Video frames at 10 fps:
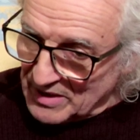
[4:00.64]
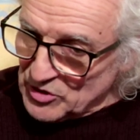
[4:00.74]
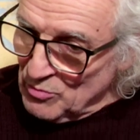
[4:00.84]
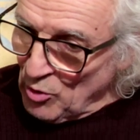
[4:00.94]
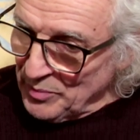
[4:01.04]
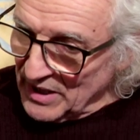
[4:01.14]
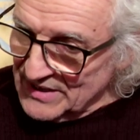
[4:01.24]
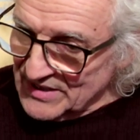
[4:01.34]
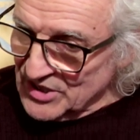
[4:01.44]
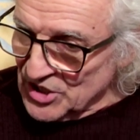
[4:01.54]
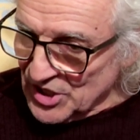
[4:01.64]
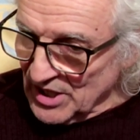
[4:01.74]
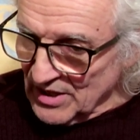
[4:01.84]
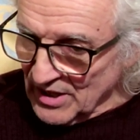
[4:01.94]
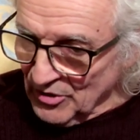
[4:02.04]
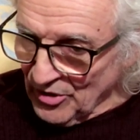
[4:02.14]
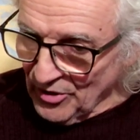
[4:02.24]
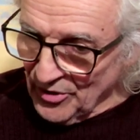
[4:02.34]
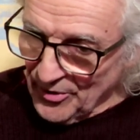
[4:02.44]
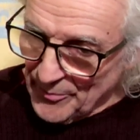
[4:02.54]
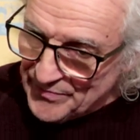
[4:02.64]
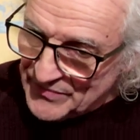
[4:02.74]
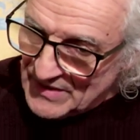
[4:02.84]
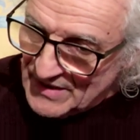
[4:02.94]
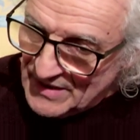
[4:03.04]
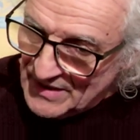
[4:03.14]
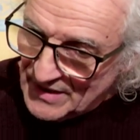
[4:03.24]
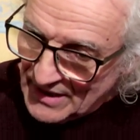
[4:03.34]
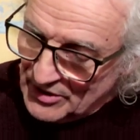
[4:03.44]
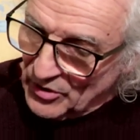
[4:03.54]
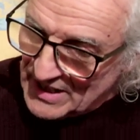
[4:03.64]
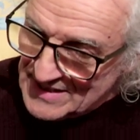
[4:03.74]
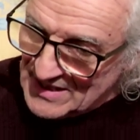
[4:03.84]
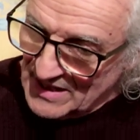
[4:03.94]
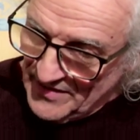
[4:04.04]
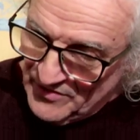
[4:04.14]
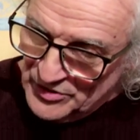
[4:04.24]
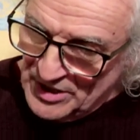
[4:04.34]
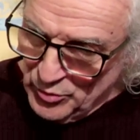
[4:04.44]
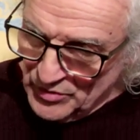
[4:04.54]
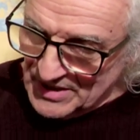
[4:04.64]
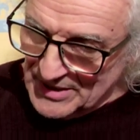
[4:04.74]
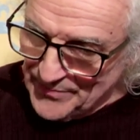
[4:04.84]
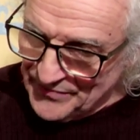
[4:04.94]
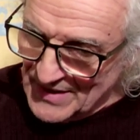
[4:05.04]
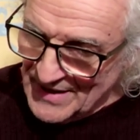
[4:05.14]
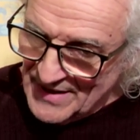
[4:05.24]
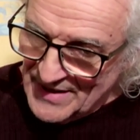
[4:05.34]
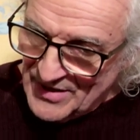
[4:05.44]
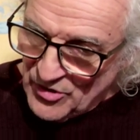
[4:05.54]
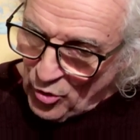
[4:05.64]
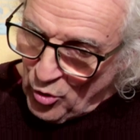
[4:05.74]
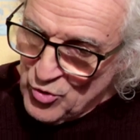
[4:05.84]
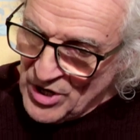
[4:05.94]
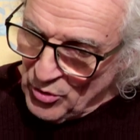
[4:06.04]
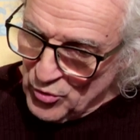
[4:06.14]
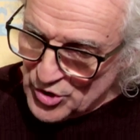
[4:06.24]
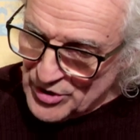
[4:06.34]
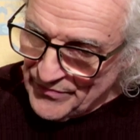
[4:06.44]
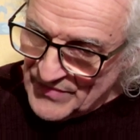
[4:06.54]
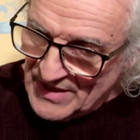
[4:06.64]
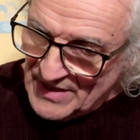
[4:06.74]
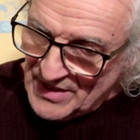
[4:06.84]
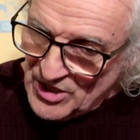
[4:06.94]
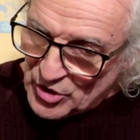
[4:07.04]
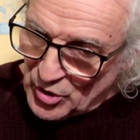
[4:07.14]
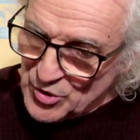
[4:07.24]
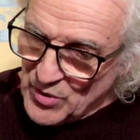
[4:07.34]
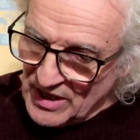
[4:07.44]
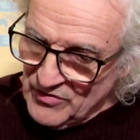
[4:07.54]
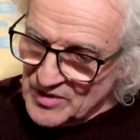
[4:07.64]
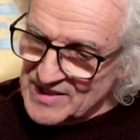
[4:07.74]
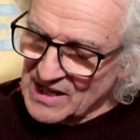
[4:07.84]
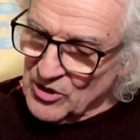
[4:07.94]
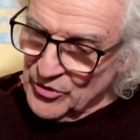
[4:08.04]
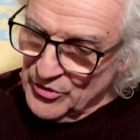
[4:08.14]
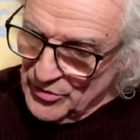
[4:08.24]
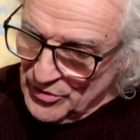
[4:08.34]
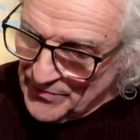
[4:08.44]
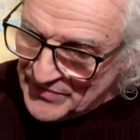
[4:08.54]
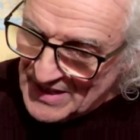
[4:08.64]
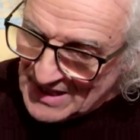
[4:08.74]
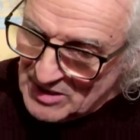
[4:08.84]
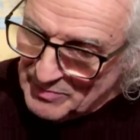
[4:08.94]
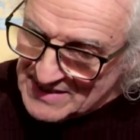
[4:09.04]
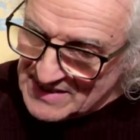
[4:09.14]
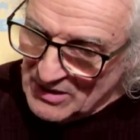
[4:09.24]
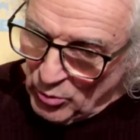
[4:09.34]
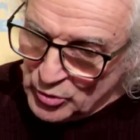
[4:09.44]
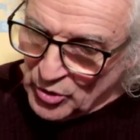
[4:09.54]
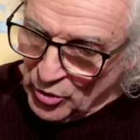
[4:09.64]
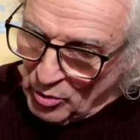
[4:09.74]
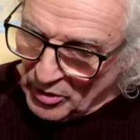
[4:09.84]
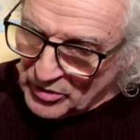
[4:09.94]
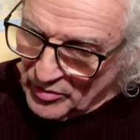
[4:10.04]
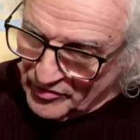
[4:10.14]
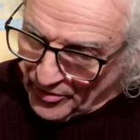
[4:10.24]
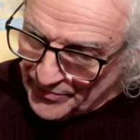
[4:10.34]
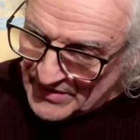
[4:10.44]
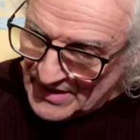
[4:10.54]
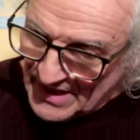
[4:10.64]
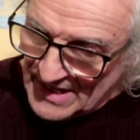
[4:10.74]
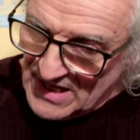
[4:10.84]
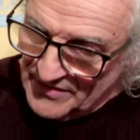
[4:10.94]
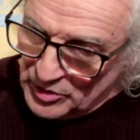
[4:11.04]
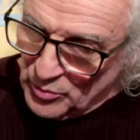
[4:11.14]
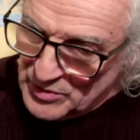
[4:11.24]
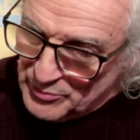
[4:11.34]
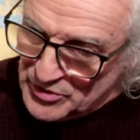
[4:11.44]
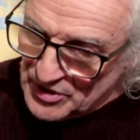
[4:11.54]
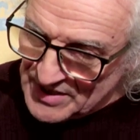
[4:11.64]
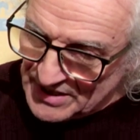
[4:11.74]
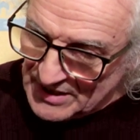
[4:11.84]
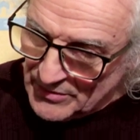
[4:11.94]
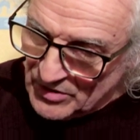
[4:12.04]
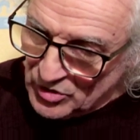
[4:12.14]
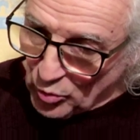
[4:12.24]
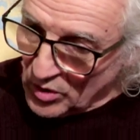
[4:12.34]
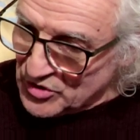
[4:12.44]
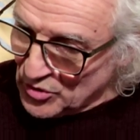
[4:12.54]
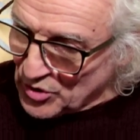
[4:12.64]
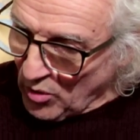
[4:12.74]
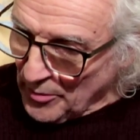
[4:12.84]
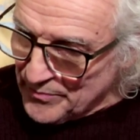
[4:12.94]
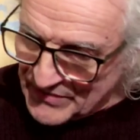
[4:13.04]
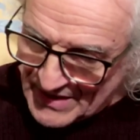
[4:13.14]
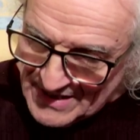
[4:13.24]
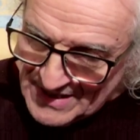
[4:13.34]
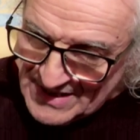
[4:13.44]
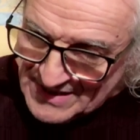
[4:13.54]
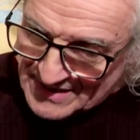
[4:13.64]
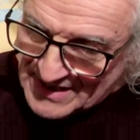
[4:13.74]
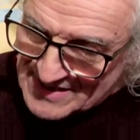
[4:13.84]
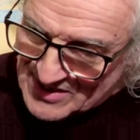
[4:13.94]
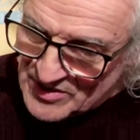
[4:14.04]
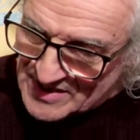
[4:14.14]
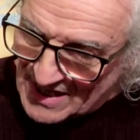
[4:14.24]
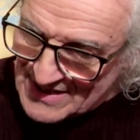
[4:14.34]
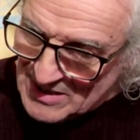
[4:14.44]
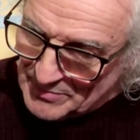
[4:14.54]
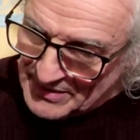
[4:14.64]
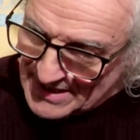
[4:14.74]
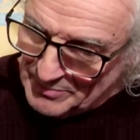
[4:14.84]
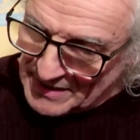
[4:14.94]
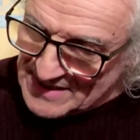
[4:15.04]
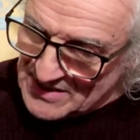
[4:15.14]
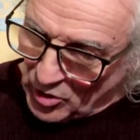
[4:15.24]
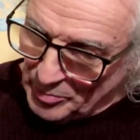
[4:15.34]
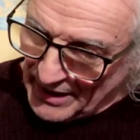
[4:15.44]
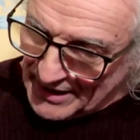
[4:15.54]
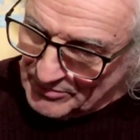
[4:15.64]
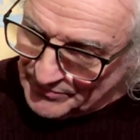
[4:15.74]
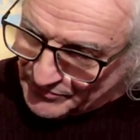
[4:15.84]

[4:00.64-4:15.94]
Parce que mon père l'était déjà, alors... Euh, et dans quelle salle avez-vous débuté Au Moulin Rouge. Quand je suis arrivé en 52, il passait autant en emporte le vent, et il l'avait depuis plusieurs années, trois ans je crois. C'était la seule salle qu'il passait sur Paris.